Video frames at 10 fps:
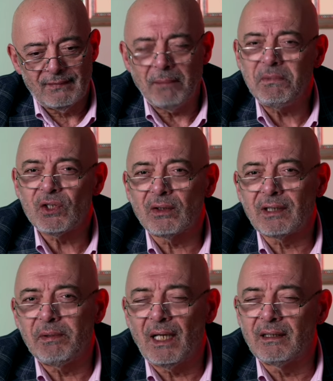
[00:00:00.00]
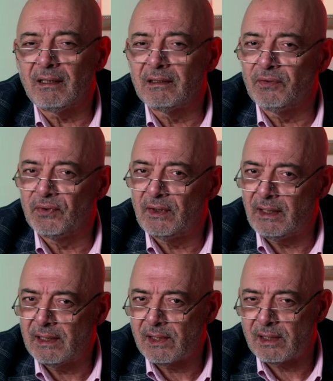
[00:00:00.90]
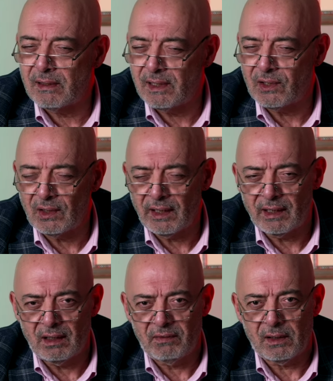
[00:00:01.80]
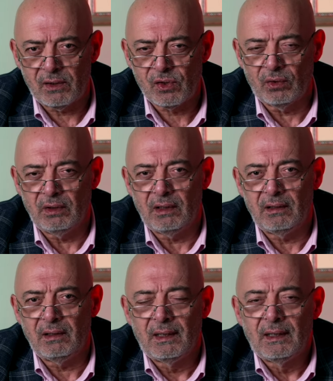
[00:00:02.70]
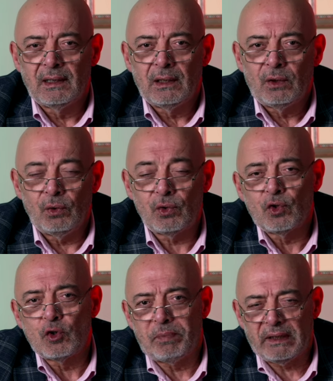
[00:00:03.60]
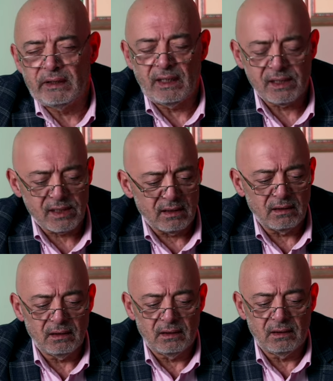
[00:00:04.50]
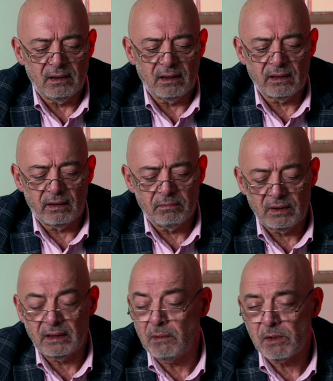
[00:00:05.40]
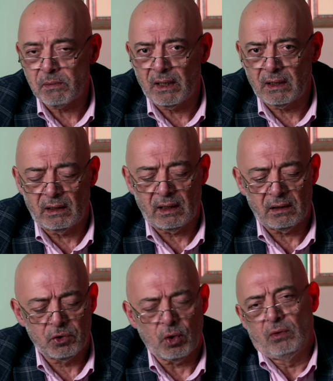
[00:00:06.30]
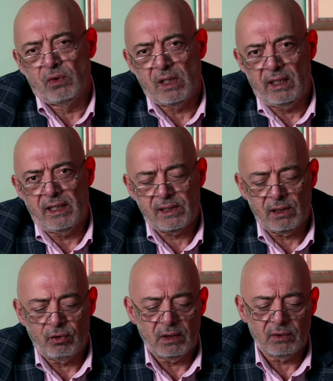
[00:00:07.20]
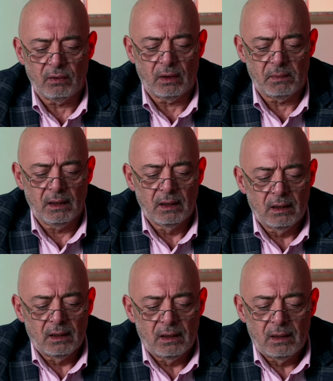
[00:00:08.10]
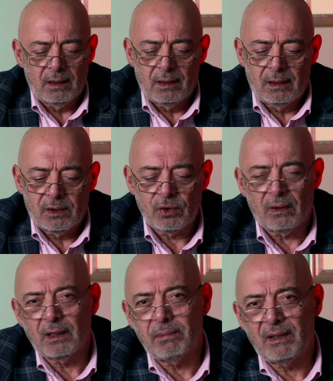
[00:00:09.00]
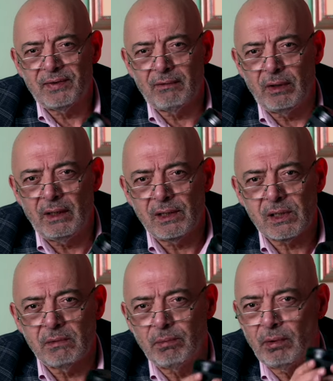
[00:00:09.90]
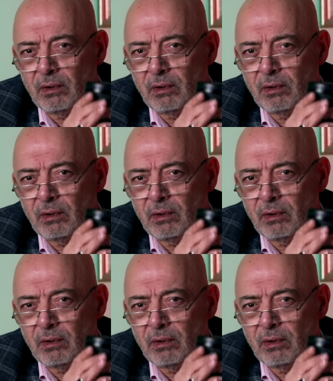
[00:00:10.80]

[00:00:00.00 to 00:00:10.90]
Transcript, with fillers: ya birçok tabii alternatif lens seçenekleri var. Sony'nin üçüncü parti lens e, dedik, dediğimiz markalar çok güzel lensler üretiyor ama şu anda ben favori lensimi